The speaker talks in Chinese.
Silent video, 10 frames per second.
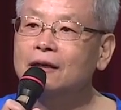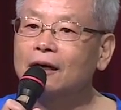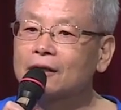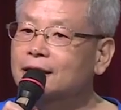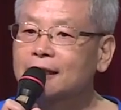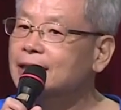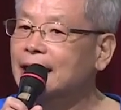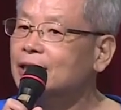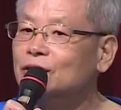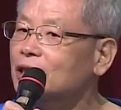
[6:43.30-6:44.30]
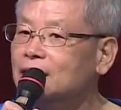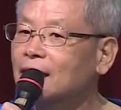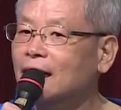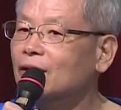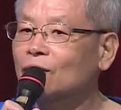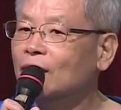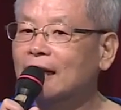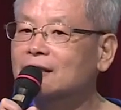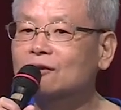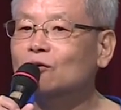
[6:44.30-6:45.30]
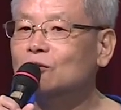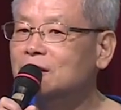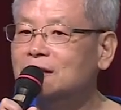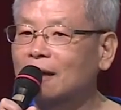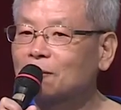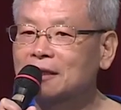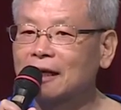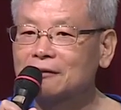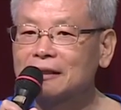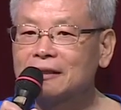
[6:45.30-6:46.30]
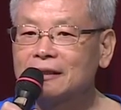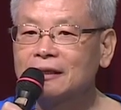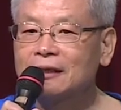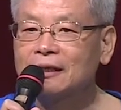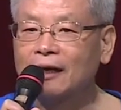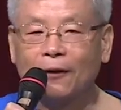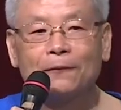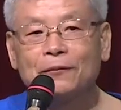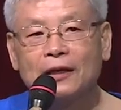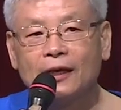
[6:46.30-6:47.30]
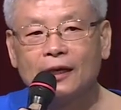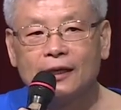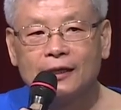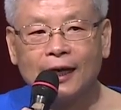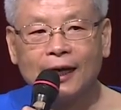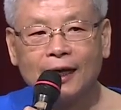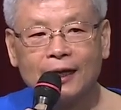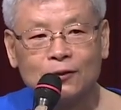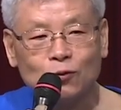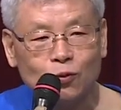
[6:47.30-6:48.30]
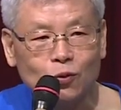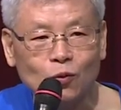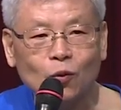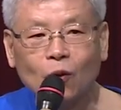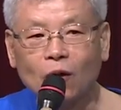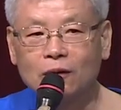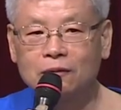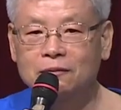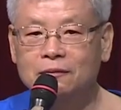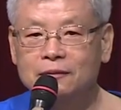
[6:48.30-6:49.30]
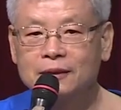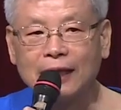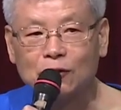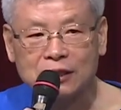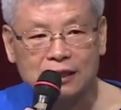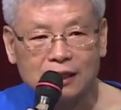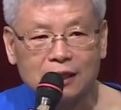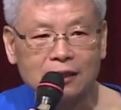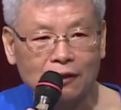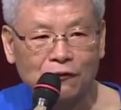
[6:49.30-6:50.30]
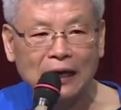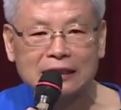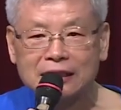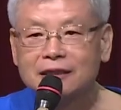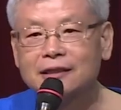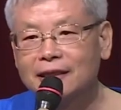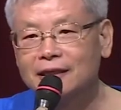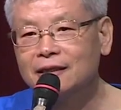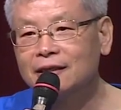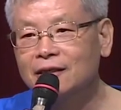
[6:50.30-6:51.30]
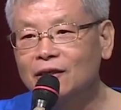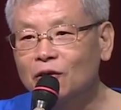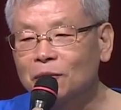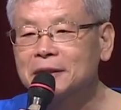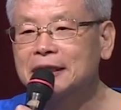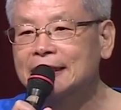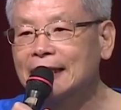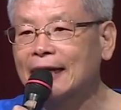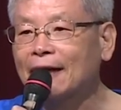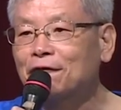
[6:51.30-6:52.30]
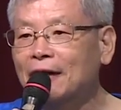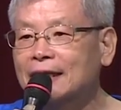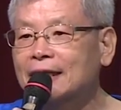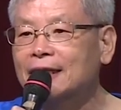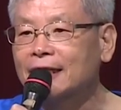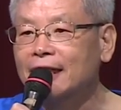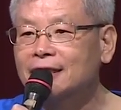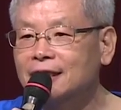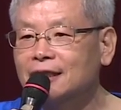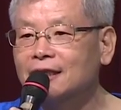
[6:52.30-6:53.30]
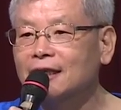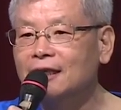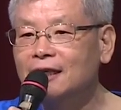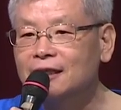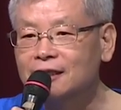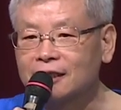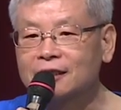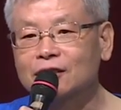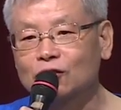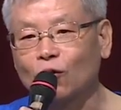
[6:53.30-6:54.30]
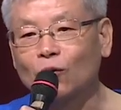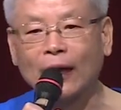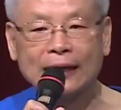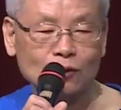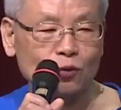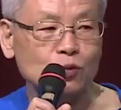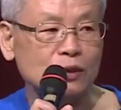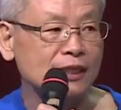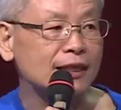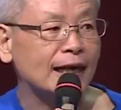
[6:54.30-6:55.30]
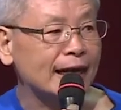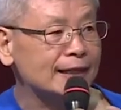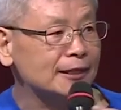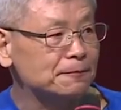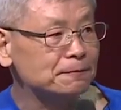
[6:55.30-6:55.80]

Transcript: 哦，这个在医学上我看都找不到。好，那如果照西医的方式呢？我们现在来放一个年轻的，也是手腕骨折的案例。